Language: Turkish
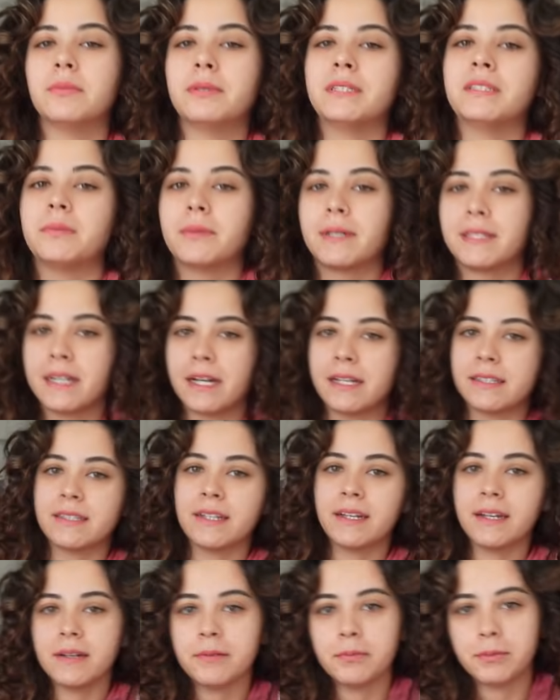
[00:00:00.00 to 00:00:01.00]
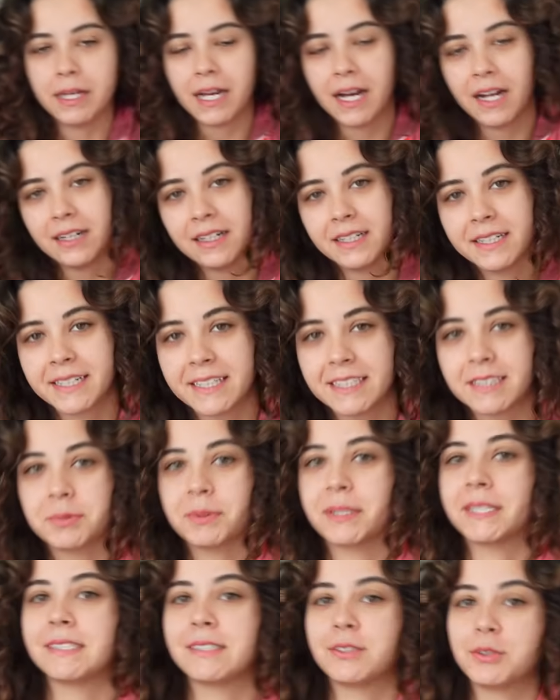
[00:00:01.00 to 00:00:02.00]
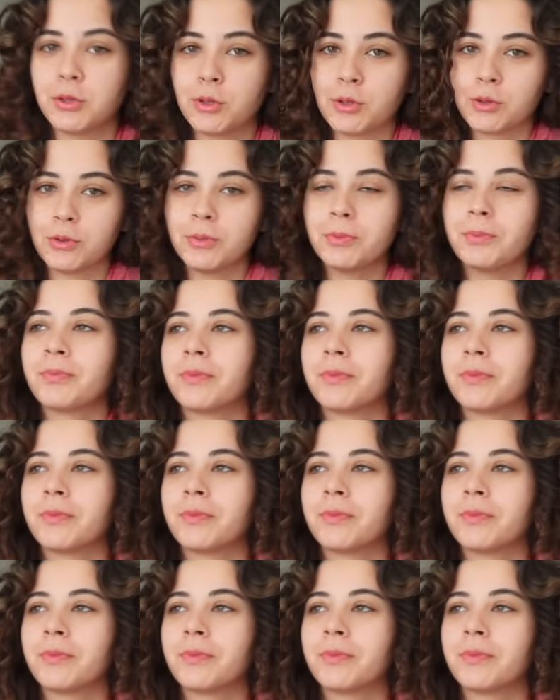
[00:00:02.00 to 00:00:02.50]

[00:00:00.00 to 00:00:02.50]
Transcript: bitmeden de bir yerlere gitmek istiyordum.